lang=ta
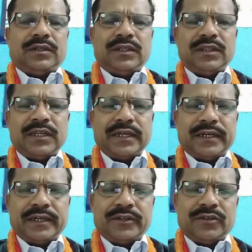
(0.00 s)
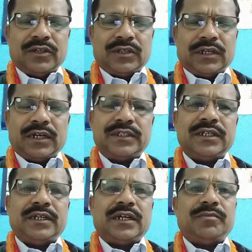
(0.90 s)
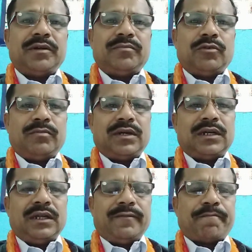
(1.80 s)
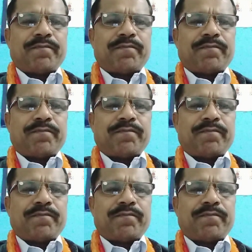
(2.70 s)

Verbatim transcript: இந்த எனர்ஜி ட்ரீட்மெண்ட் மூலமாக